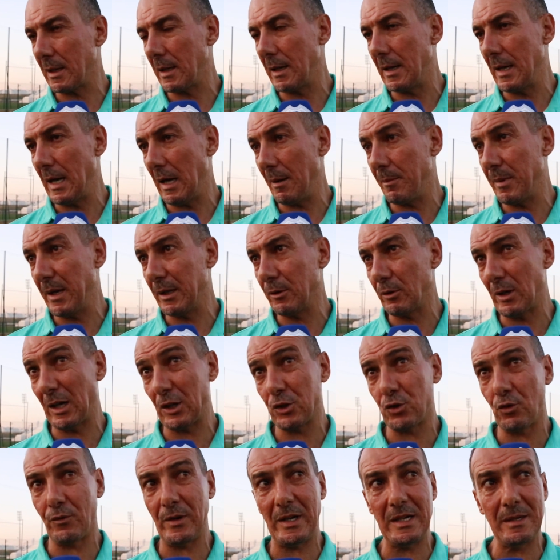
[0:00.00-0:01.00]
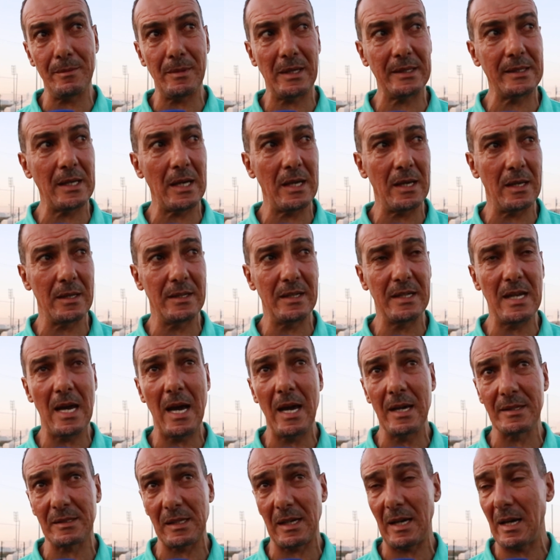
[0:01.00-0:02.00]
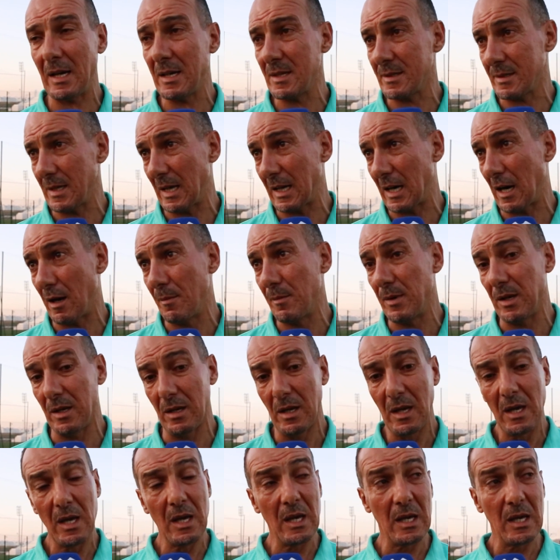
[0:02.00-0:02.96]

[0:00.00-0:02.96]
للاعبين وراك تشوف يعني مع نهايه الحصه راهم